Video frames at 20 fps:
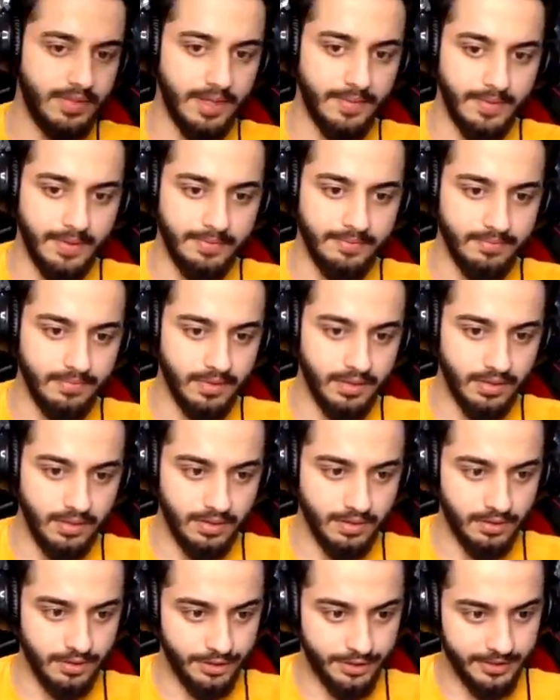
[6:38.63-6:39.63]
Tamam.
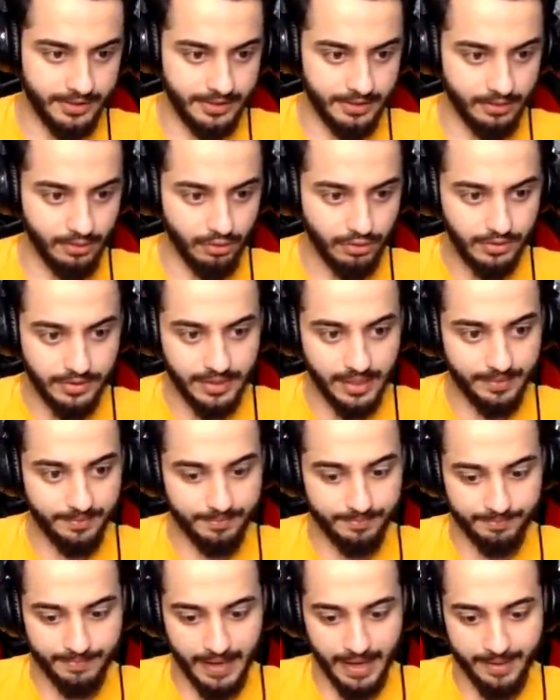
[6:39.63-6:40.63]
Şimdi dostlar
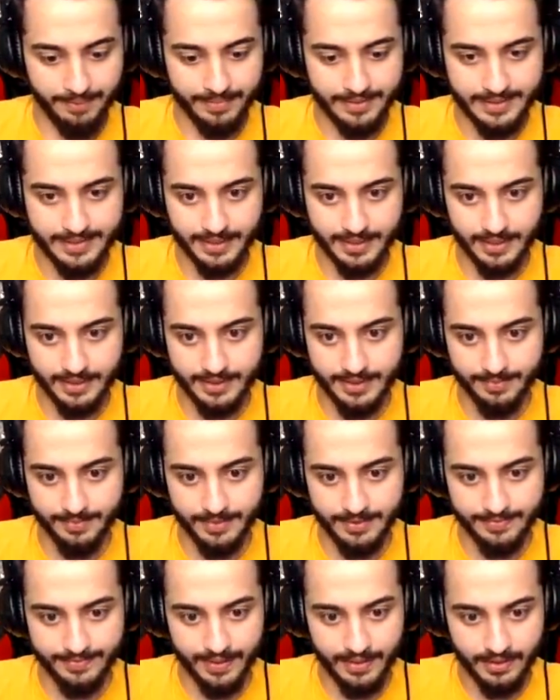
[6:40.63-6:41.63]
mermi
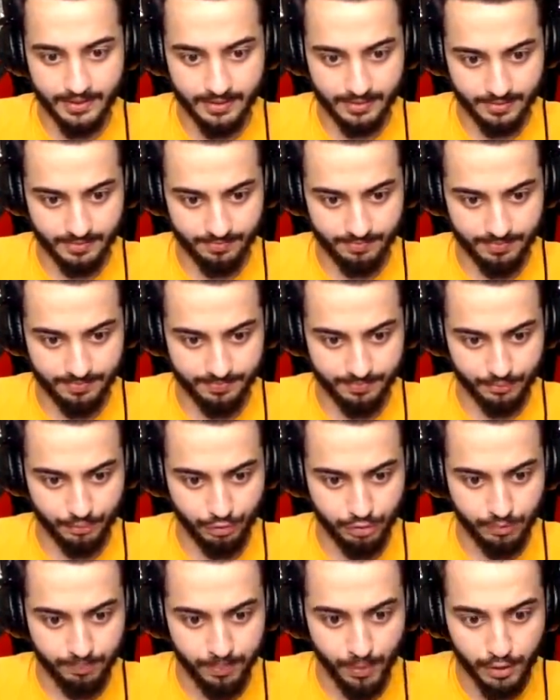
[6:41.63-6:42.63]
sıkıntımız var.
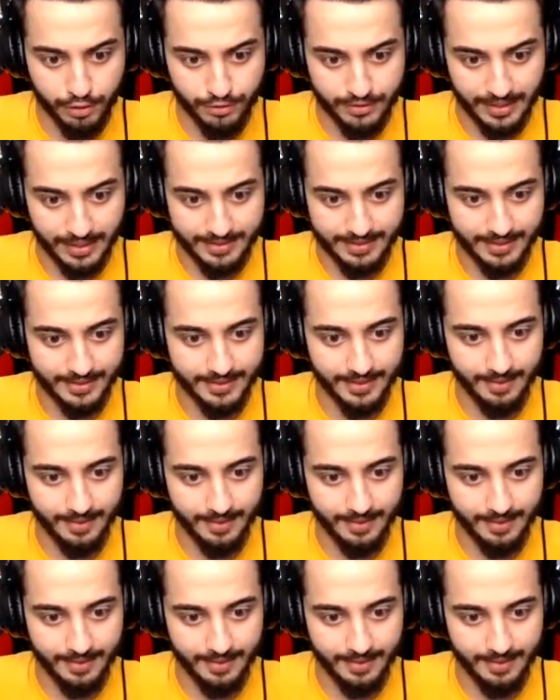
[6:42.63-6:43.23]
Şu bot zaten